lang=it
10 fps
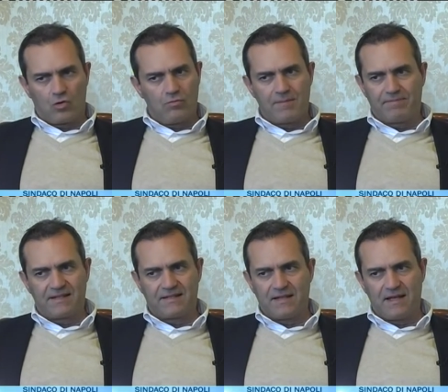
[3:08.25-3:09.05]
come
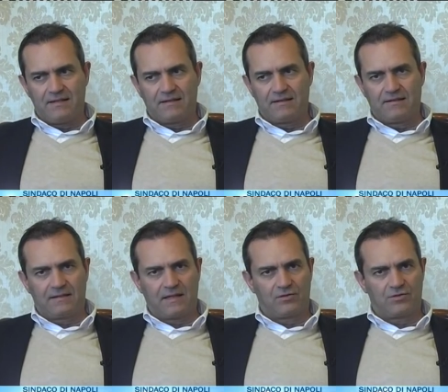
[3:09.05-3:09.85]
presidente del
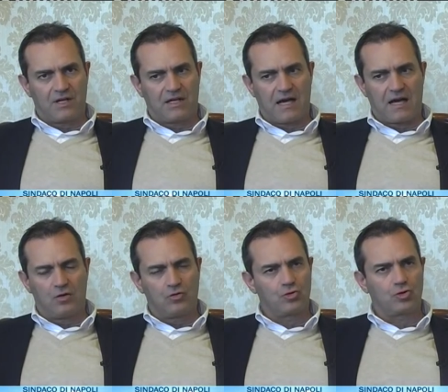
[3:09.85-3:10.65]
Teatro San
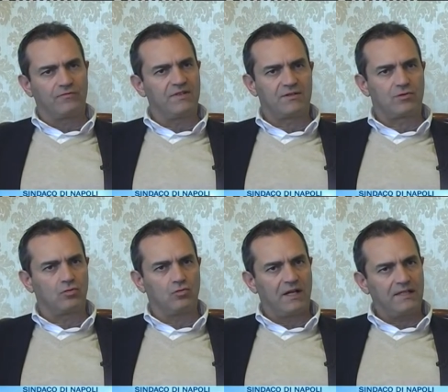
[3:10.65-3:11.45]
Carlo non ci ho visto
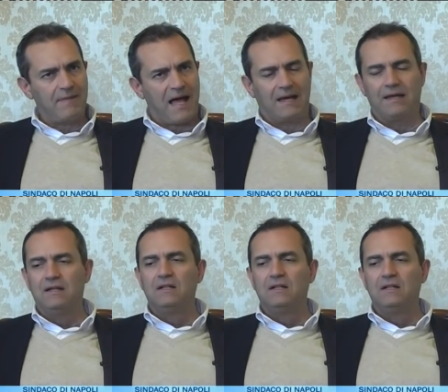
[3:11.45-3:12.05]
nulla di male,